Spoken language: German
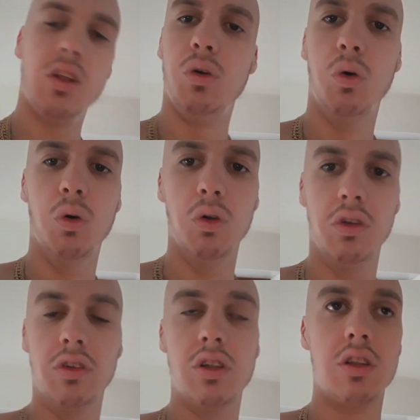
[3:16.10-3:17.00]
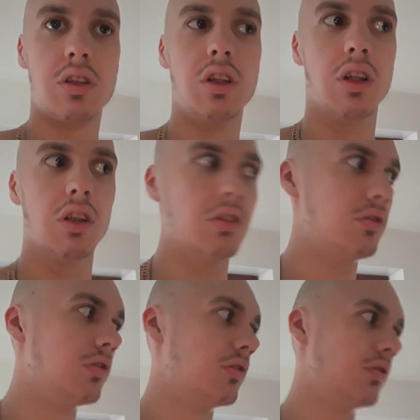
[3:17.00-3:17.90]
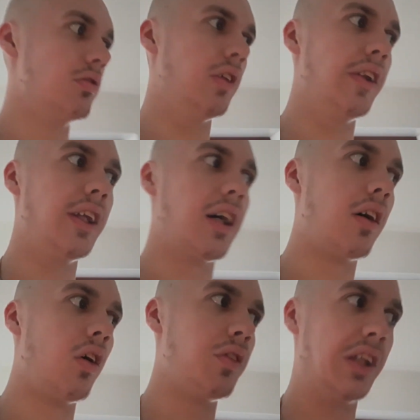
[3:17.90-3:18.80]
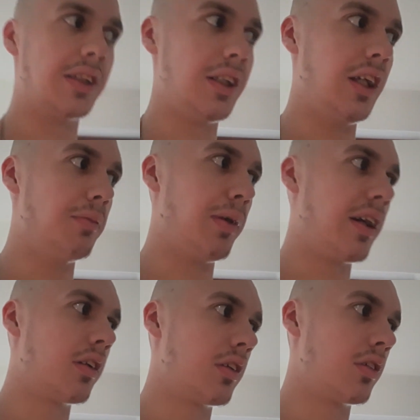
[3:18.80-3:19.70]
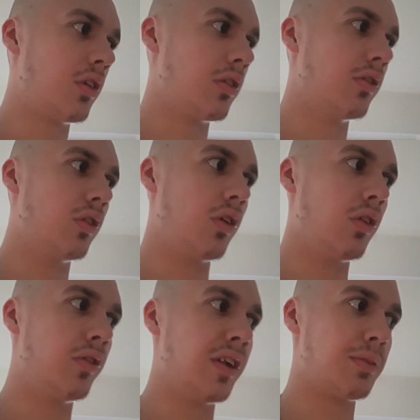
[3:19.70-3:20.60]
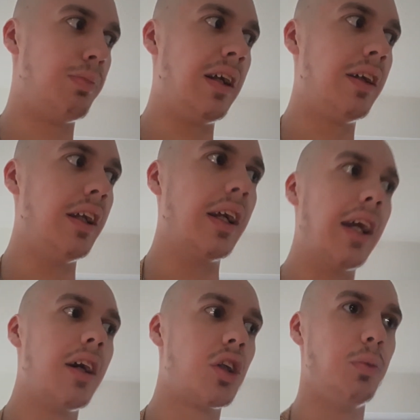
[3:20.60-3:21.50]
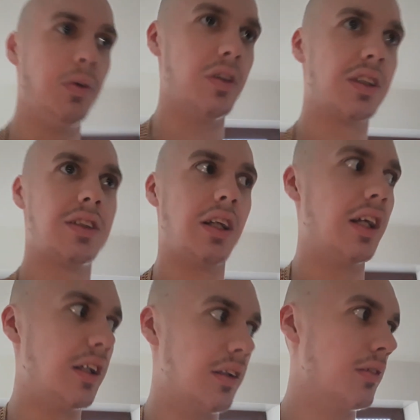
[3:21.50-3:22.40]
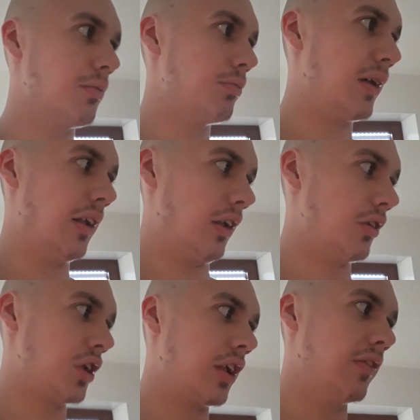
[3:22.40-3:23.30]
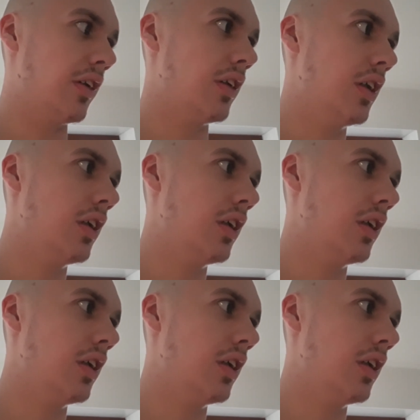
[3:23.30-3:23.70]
Und genau. Wenn ja, hoffe ich, dass sie gegen Bayern kaufen, aber hoffen, dass Bayern gegen Real spielt und dass Real dann Bayern rausschlägt, weil